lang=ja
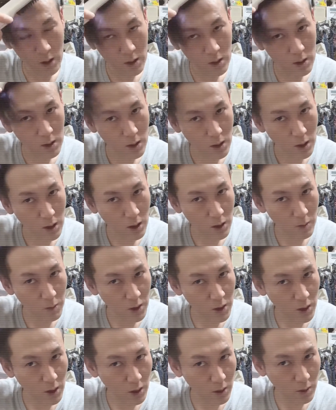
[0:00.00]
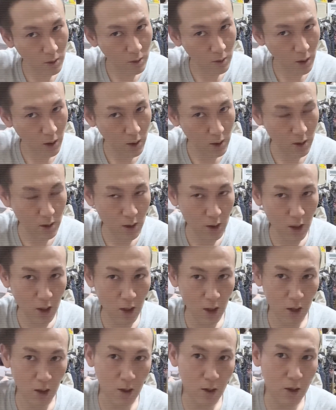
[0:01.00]
さあ、見てくだ
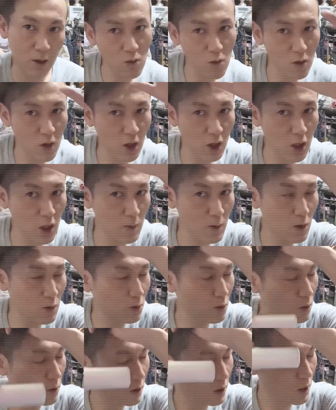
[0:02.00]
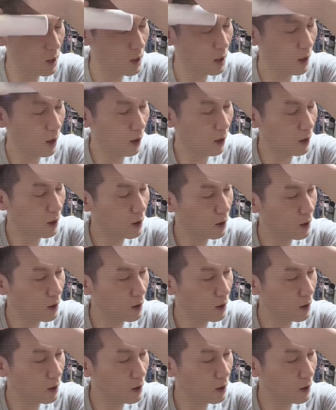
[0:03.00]
さい。こう、毛束を取って、